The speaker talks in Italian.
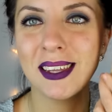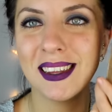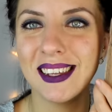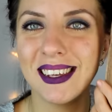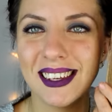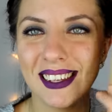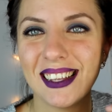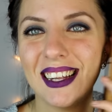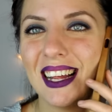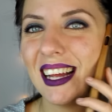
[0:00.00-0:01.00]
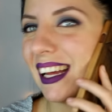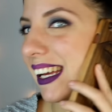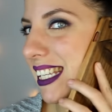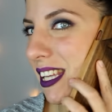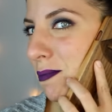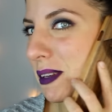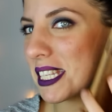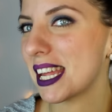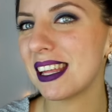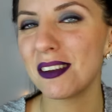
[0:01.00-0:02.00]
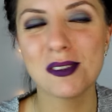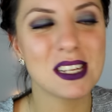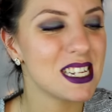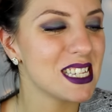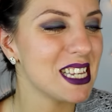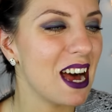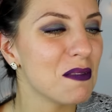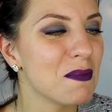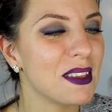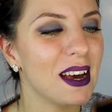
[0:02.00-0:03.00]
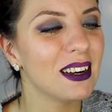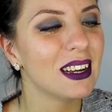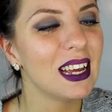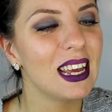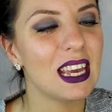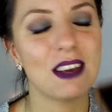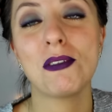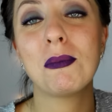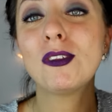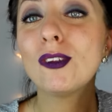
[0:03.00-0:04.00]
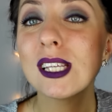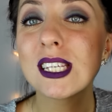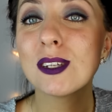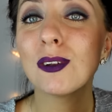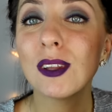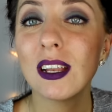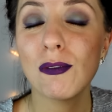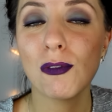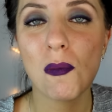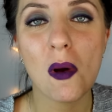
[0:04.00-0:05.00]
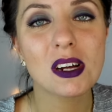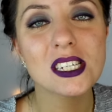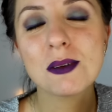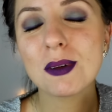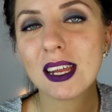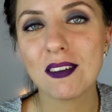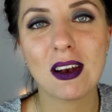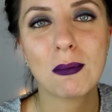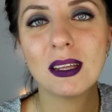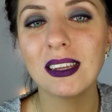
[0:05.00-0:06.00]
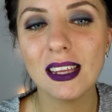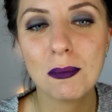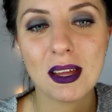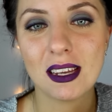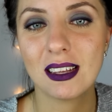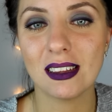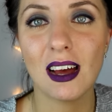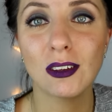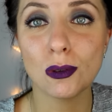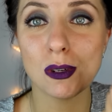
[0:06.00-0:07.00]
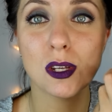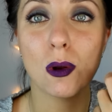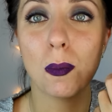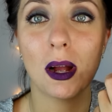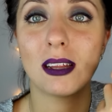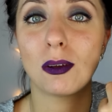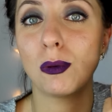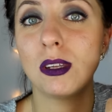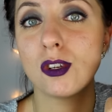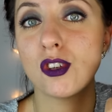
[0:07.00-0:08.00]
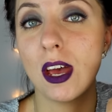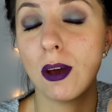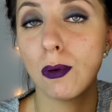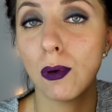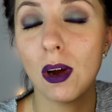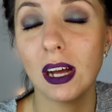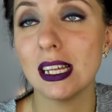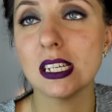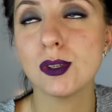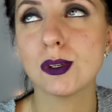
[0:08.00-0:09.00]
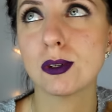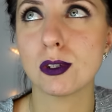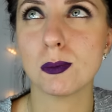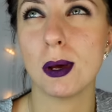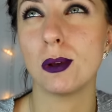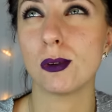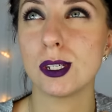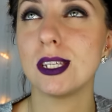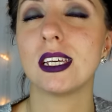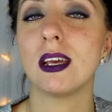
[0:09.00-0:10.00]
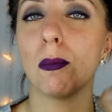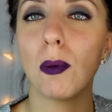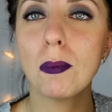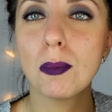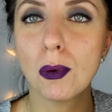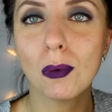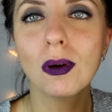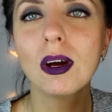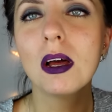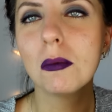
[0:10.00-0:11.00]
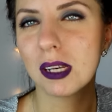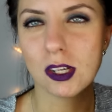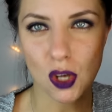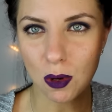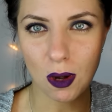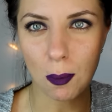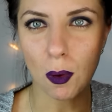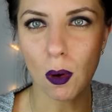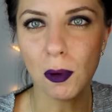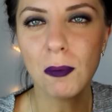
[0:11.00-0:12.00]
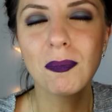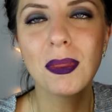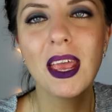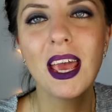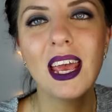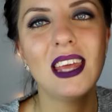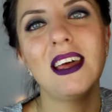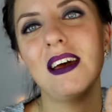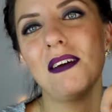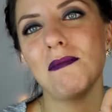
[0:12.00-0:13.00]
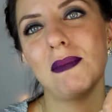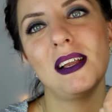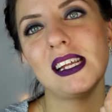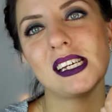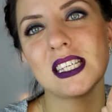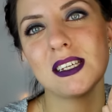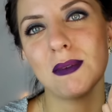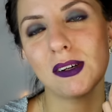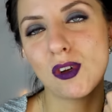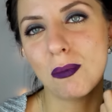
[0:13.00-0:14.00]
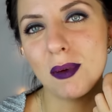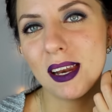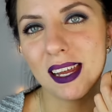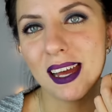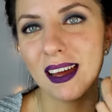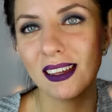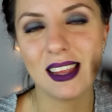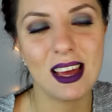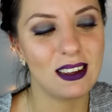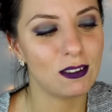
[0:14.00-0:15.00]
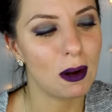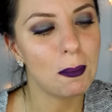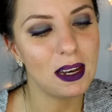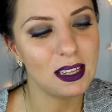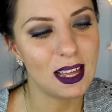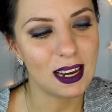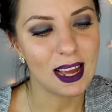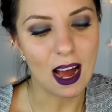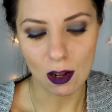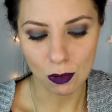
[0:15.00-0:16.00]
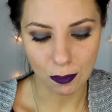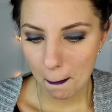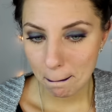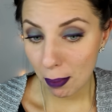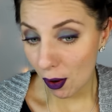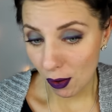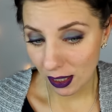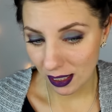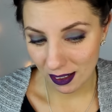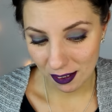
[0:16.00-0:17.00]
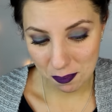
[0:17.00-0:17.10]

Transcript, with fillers: quindi è sempre stata inutilizzata e vi metto il sito nell'info box perché veramente merita tanto questa l'ho pagata 15 euro adesso se non sbaglio costicchia un po' in più perché c'era una promo ed è bellissima, cioè un bel regalo, una bella idea regalo poi